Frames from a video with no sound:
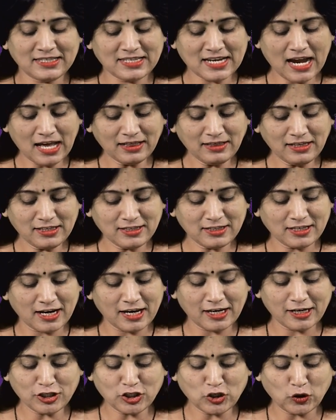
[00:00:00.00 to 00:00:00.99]
జాతి
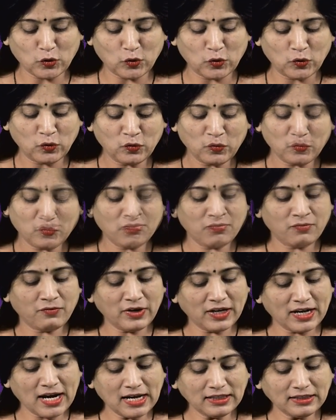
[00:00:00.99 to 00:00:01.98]
శ్రేయస్సుకు
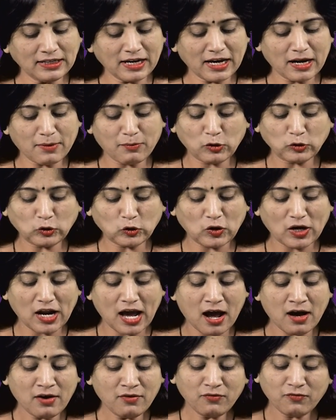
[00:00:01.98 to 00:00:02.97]
విఘాతకరమవుతున్న
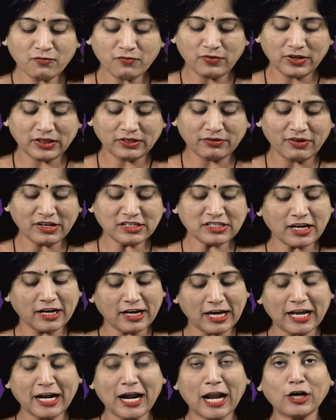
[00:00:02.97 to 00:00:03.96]
విద్వేష
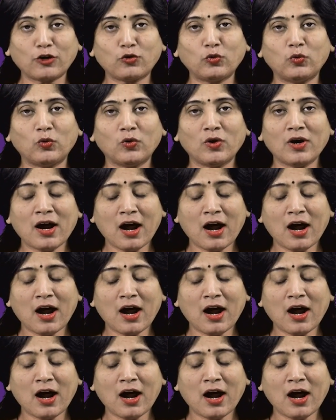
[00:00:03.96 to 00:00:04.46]
నేరాలకు